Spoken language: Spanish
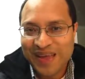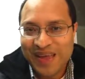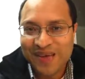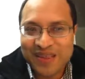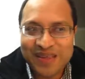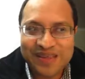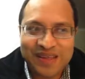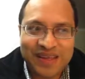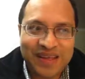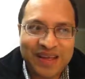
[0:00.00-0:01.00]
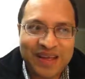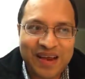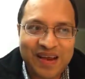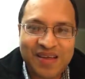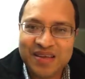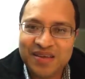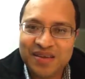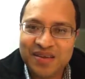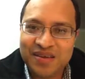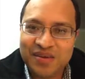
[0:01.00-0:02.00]
Y yo le dije, eh, Carla,
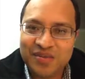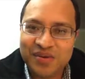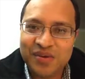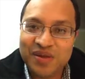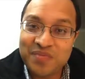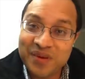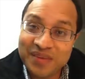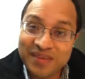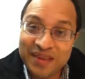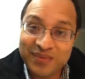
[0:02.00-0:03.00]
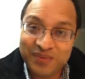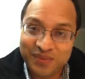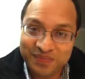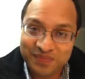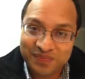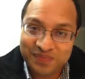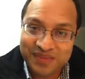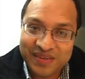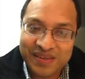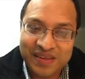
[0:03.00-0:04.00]
¿y, vos a dónde aprendiste esto?
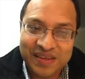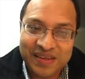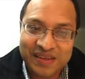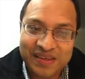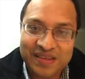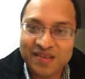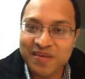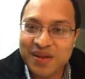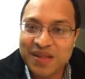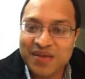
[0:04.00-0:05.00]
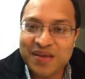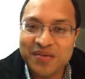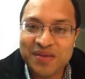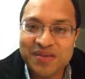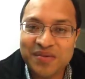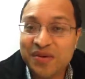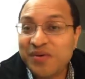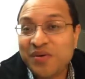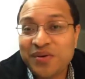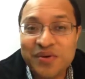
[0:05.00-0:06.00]
Eh, y a Salvador también. Y me dice, no,
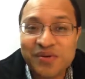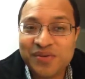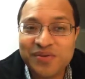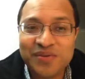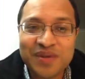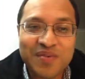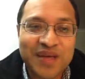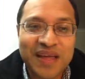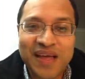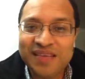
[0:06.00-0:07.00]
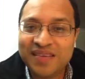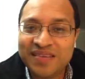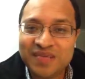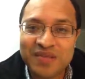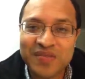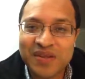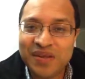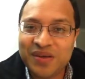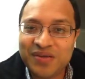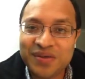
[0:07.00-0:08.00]
no, no yo soy, soy una ama de casa y
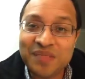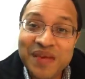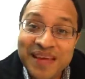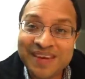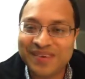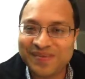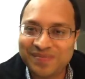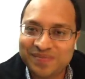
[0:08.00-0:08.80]
simplemente quiero servir.